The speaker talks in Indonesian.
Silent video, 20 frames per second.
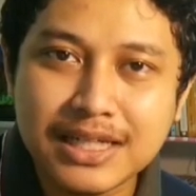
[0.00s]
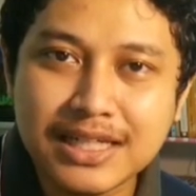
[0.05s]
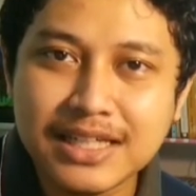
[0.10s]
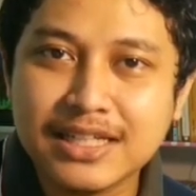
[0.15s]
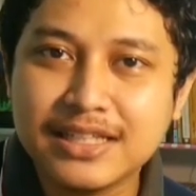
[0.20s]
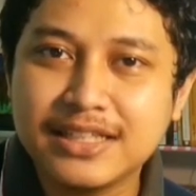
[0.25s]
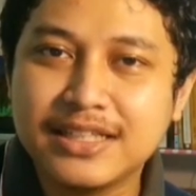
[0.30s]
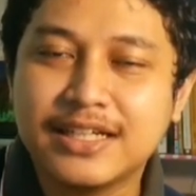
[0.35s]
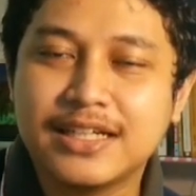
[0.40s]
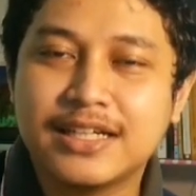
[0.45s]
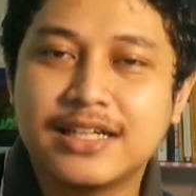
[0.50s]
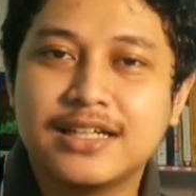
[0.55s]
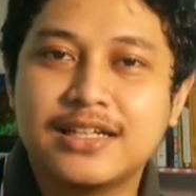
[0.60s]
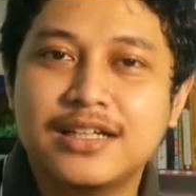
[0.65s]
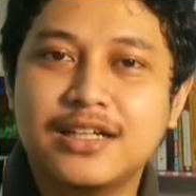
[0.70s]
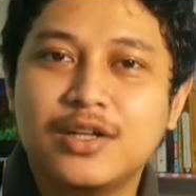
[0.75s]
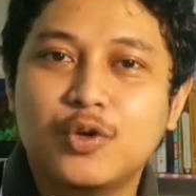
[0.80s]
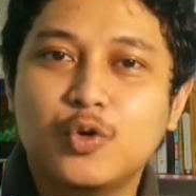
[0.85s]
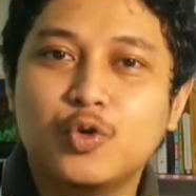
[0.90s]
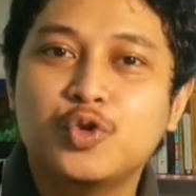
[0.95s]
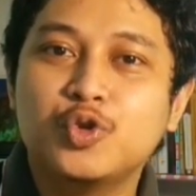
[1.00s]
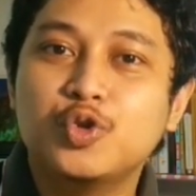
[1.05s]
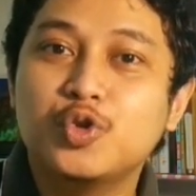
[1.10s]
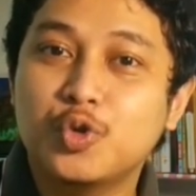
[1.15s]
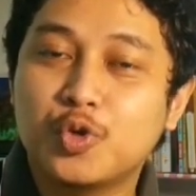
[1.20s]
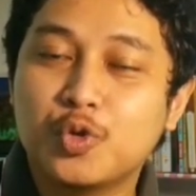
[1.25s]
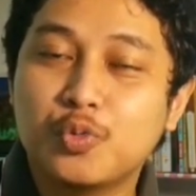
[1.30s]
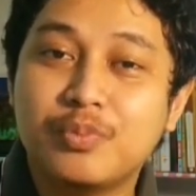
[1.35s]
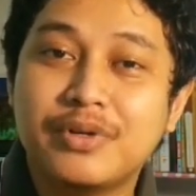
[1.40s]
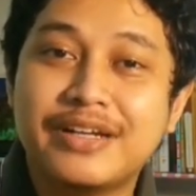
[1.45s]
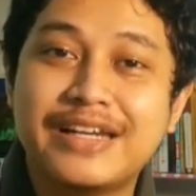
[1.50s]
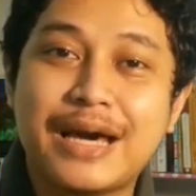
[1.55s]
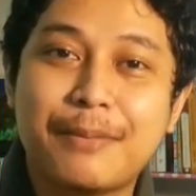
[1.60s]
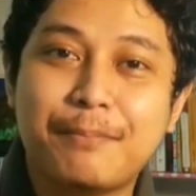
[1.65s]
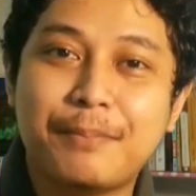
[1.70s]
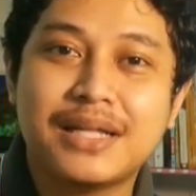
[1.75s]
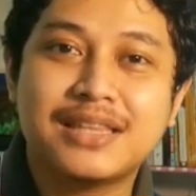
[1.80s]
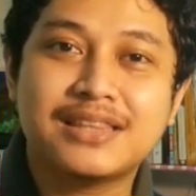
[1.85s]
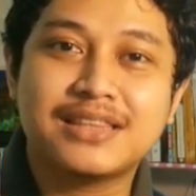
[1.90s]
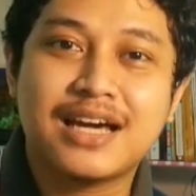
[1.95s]
miliknya untuk
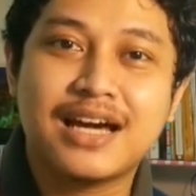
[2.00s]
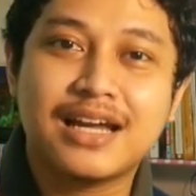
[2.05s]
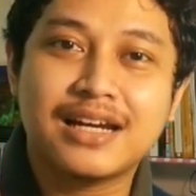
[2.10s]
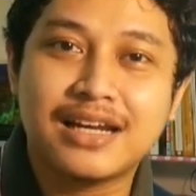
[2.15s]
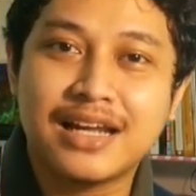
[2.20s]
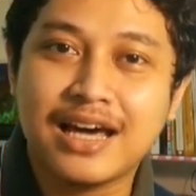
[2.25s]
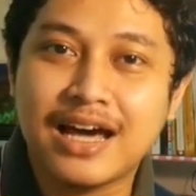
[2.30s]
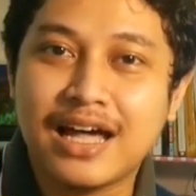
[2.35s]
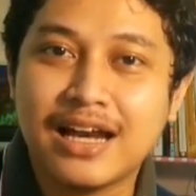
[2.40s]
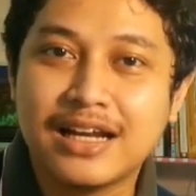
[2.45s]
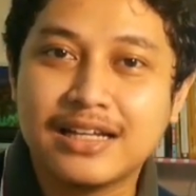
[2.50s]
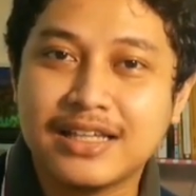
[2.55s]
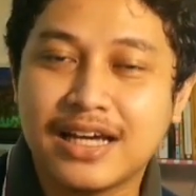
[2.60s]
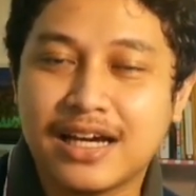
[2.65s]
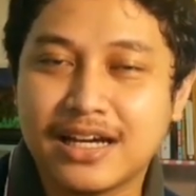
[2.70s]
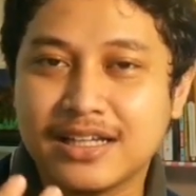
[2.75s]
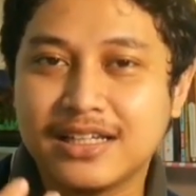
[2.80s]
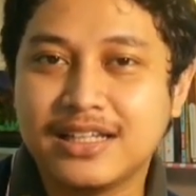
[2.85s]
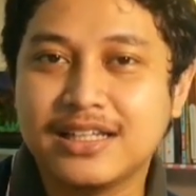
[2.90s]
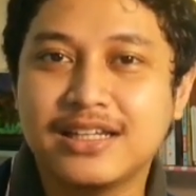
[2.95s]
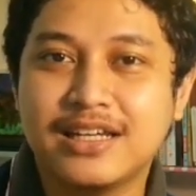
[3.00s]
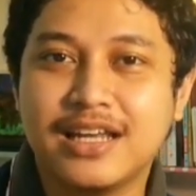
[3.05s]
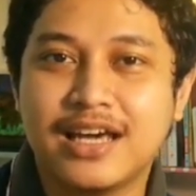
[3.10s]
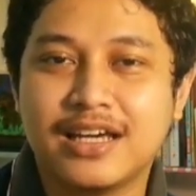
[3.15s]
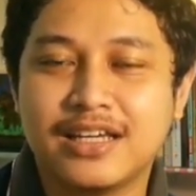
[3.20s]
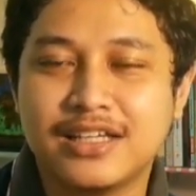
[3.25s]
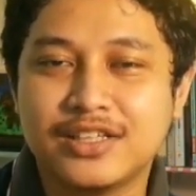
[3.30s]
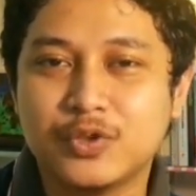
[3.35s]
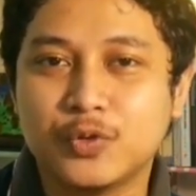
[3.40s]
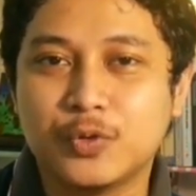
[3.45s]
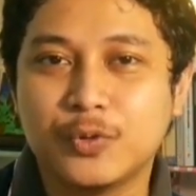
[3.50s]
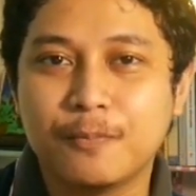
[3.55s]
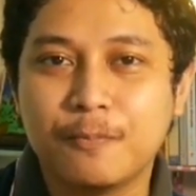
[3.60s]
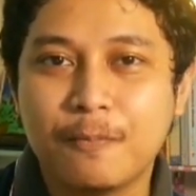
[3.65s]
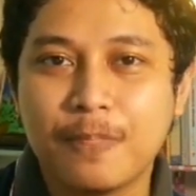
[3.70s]
mendapatkan hal yang indah itu.